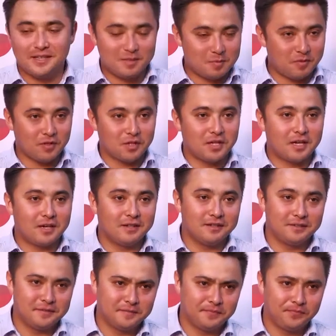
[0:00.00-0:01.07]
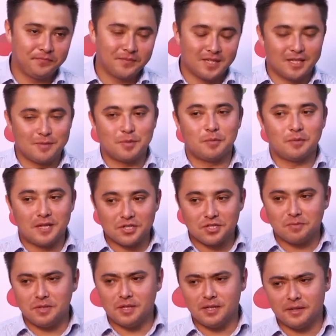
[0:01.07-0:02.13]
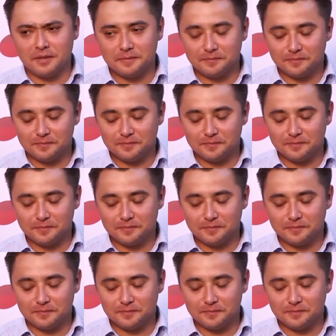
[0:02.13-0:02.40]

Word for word: Она с Павлодара. Она помладше меня.